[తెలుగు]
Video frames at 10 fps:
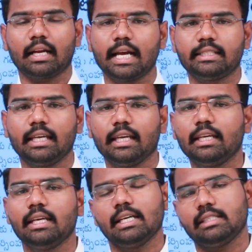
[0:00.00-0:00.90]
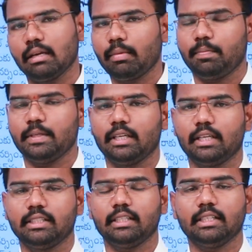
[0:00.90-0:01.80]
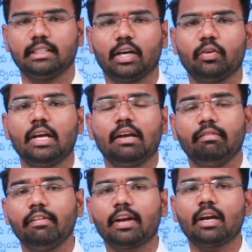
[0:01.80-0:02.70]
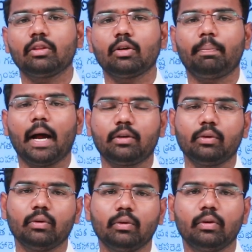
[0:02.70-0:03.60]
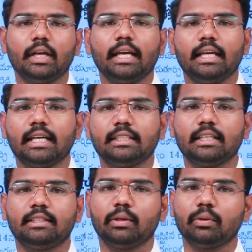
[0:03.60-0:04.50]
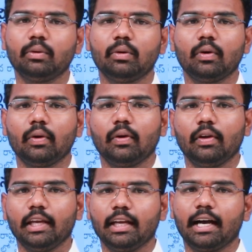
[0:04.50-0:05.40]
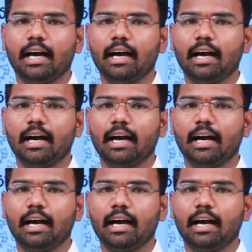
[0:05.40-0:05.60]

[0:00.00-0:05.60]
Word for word: రాసి సమర్పించారట జస్టిస్ గారు వివరణతో పాటు ఏం చేసిరు ఇక